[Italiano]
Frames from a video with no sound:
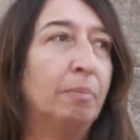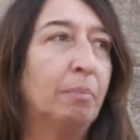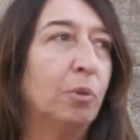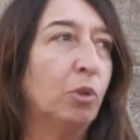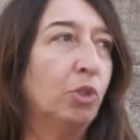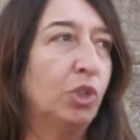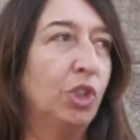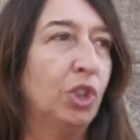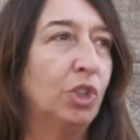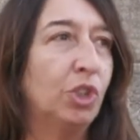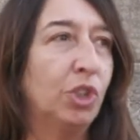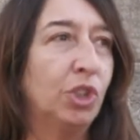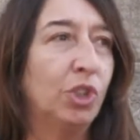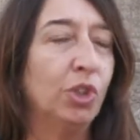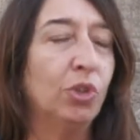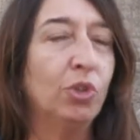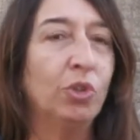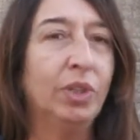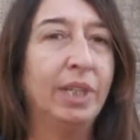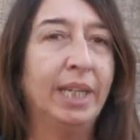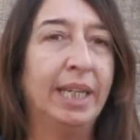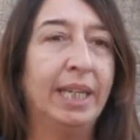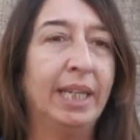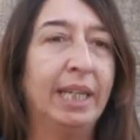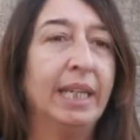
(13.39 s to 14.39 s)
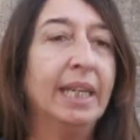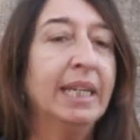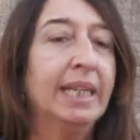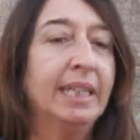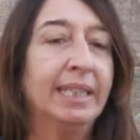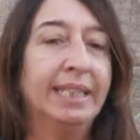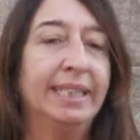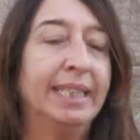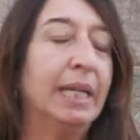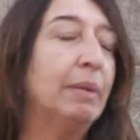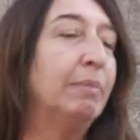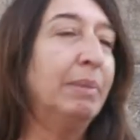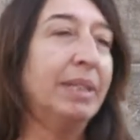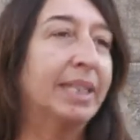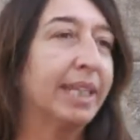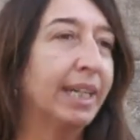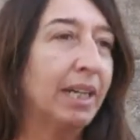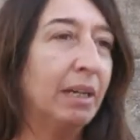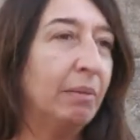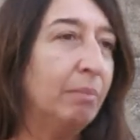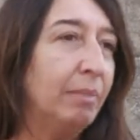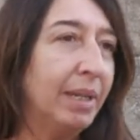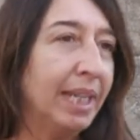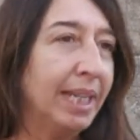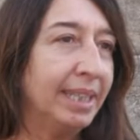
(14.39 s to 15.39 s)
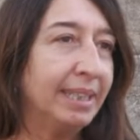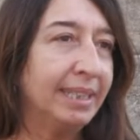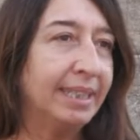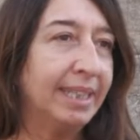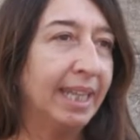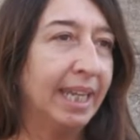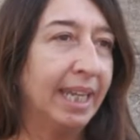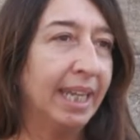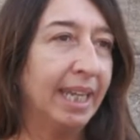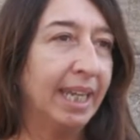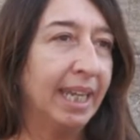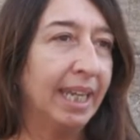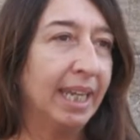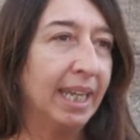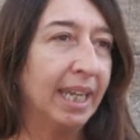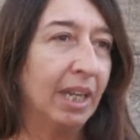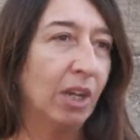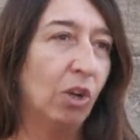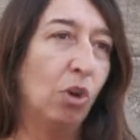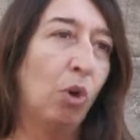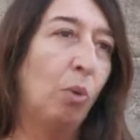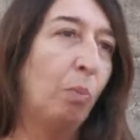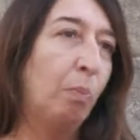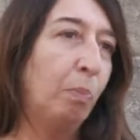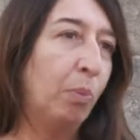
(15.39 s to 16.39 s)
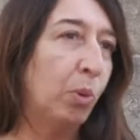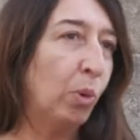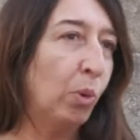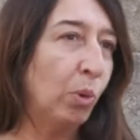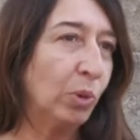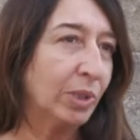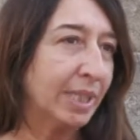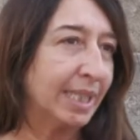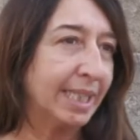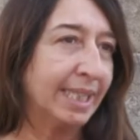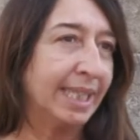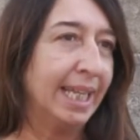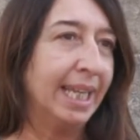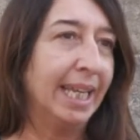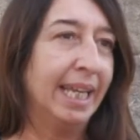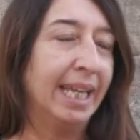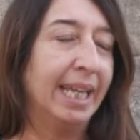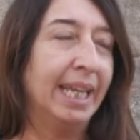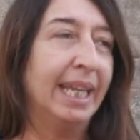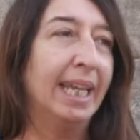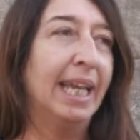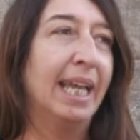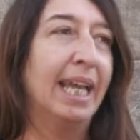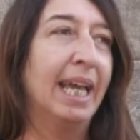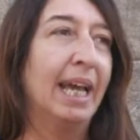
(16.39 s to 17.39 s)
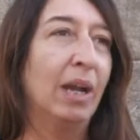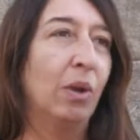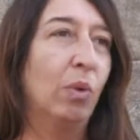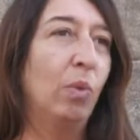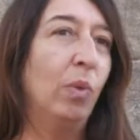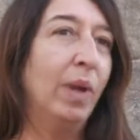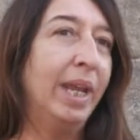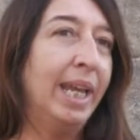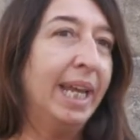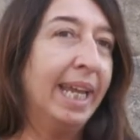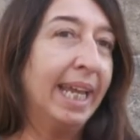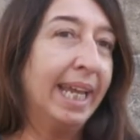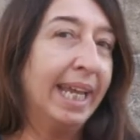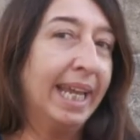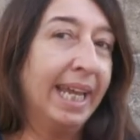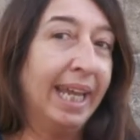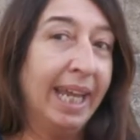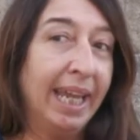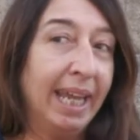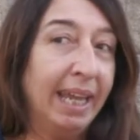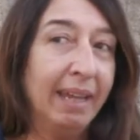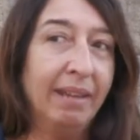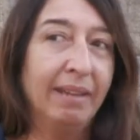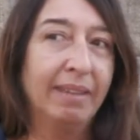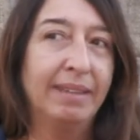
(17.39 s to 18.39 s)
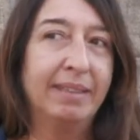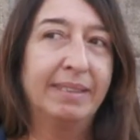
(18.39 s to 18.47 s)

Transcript: posizioni diametralmente opposte a quelle che